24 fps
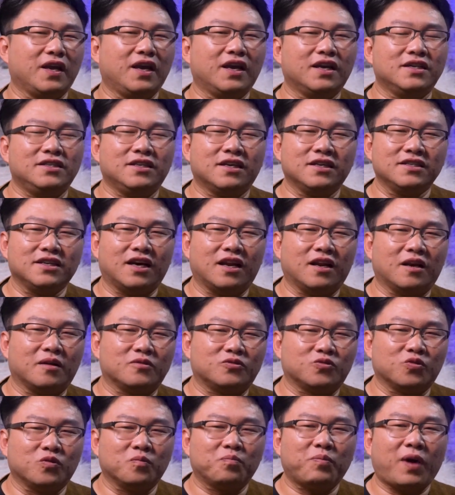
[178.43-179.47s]
影响了
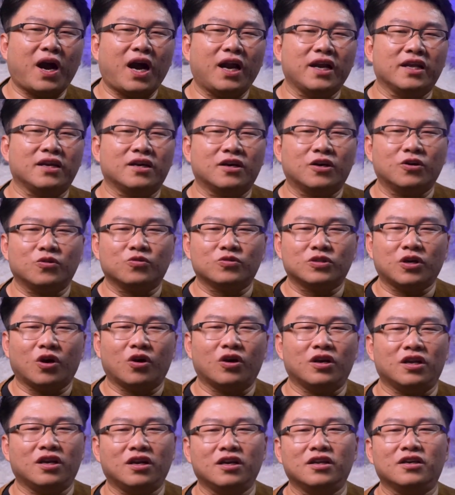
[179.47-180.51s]
从八零后到
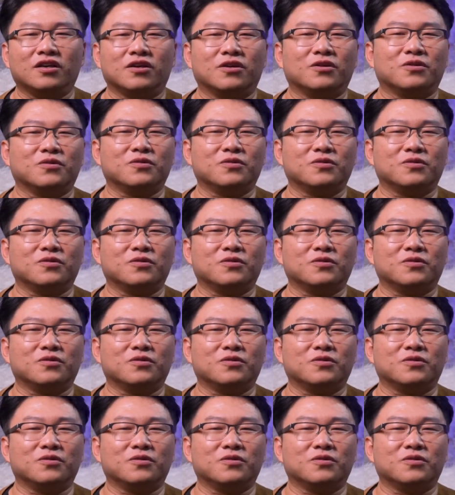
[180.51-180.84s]
零零后。